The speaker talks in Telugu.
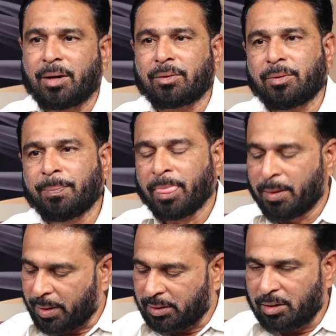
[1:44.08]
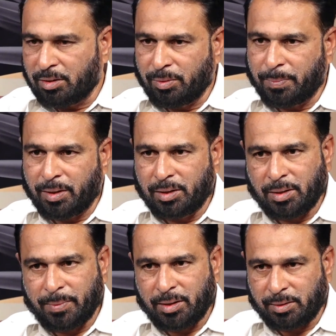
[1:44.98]
నాయుడుకు ప్రజల్లో
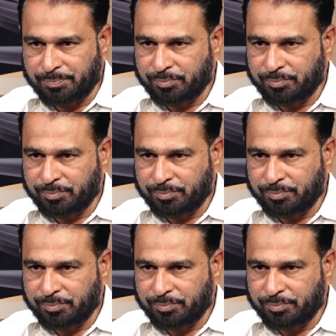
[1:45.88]
విపరీతమైన